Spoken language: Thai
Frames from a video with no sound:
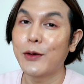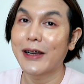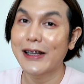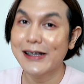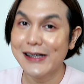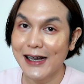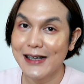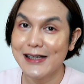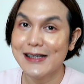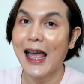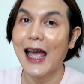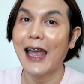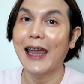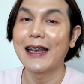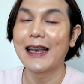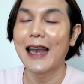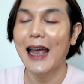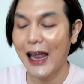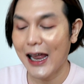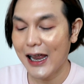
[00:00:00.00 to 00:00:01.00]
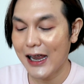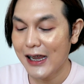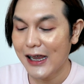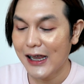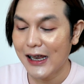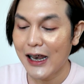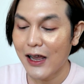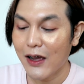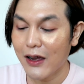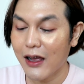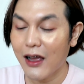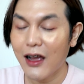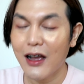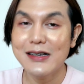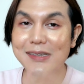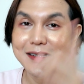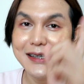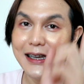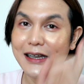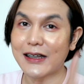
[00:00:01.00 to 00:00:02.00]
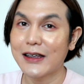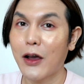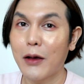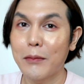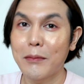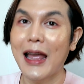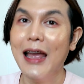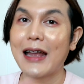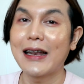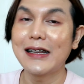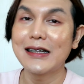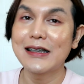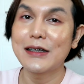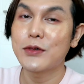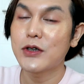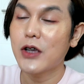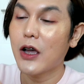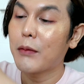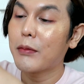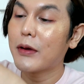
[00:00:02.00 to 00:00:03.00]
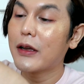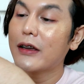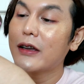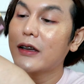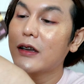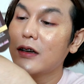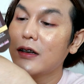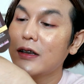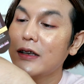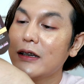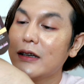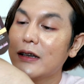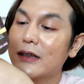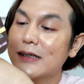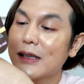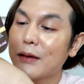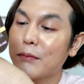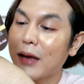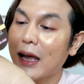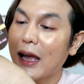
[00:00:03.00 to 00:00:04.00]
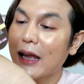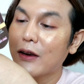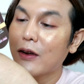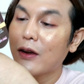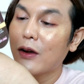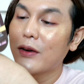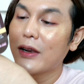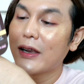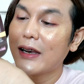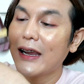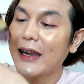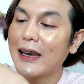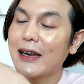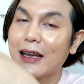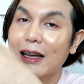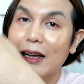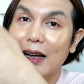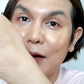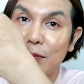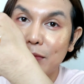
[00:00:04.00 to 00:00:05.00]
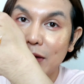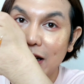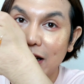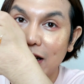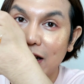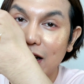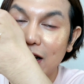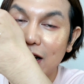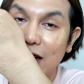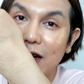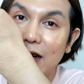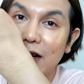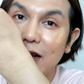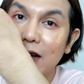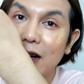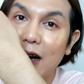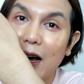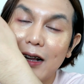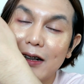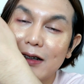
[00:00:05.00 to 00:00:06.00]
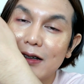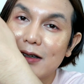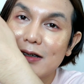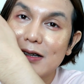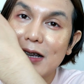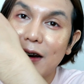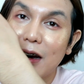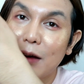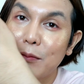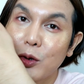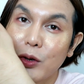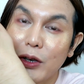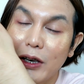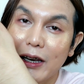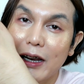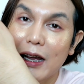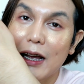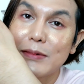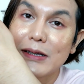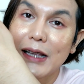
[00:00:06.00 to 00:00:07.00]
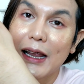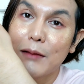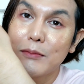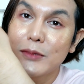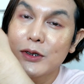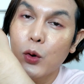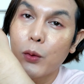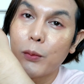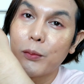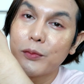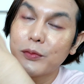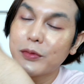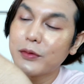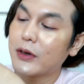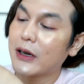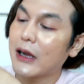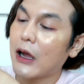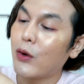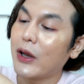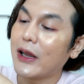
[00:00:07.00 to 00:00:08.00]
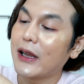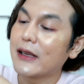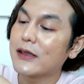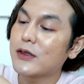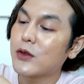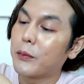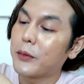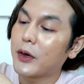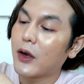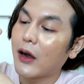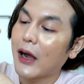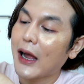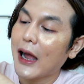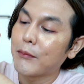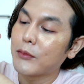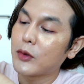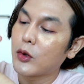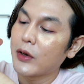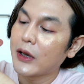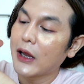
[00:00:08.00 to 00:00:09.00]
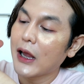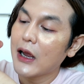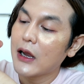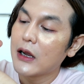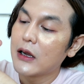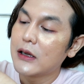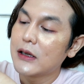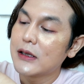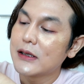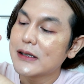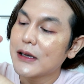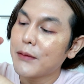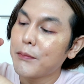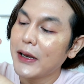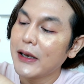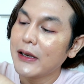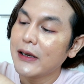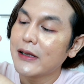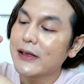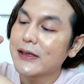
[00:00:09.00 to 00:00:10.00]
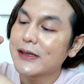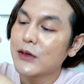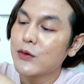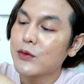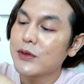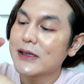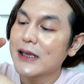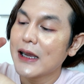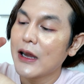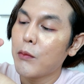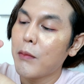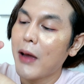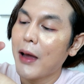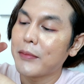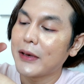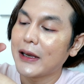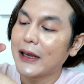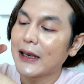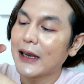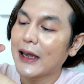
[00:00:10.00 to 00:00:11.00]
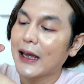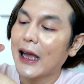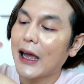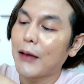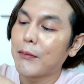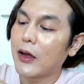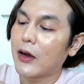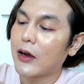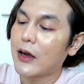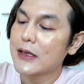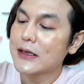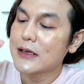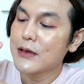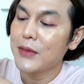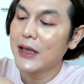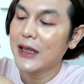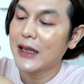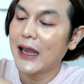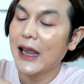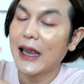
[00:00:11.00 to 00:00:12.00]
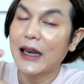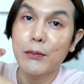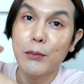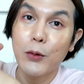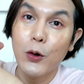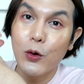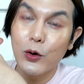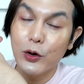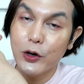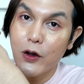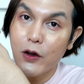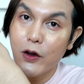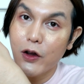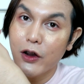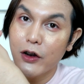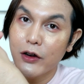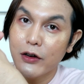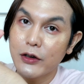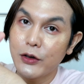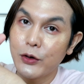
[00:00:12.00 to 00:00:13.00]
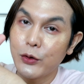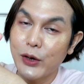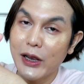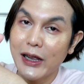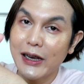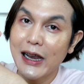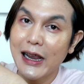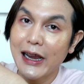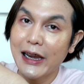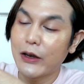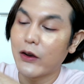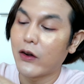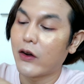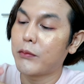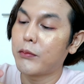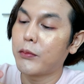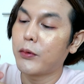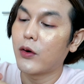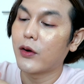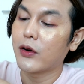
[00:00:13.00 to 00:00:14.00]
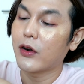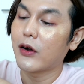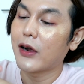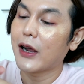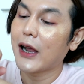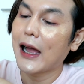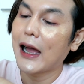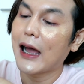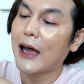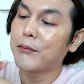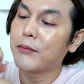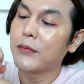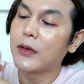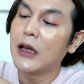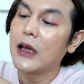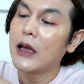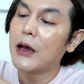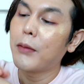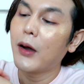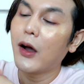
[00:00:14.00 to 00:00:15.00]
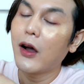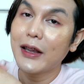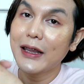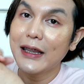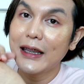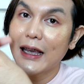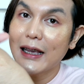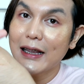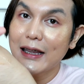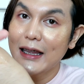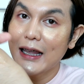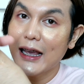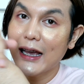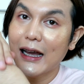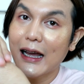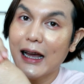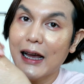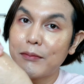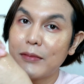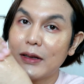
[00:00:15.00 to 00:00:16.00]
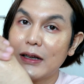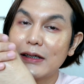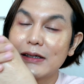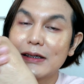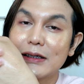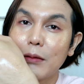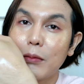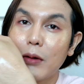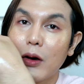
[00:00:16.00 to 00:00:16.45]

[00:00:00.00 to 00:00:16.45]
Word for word: ผิวกระจ่างใสนะแล้วก็สิ่งต่อมาที่เจมชอบก็คือเนื้อสัมผัสของนั่นเองนะครับนี่เนื้อเซรั่มตัวนี้นะครับเซรั่มสมเกาหลีสมทองคำตัวเนี้ยจะเป็นเนื้อเจลแบบนี้นะครับแล้วก็จะมีเกล็ดผงทองอยู่ด้านในเนาะผงทองคำพอเกลี่ยครับจะ